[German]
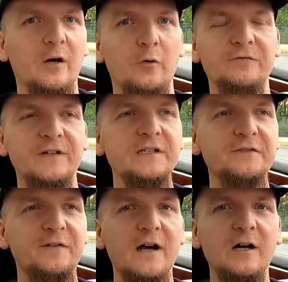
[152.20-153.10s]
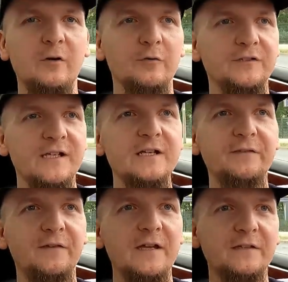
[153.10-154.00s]
Und wenn ich fahre und
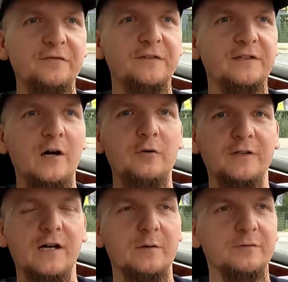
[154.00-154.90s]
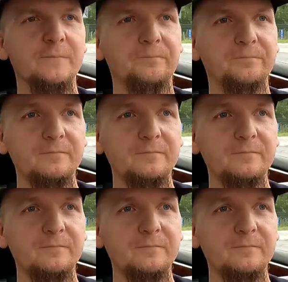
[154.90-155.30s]
jederzeit das Vertrauen habe,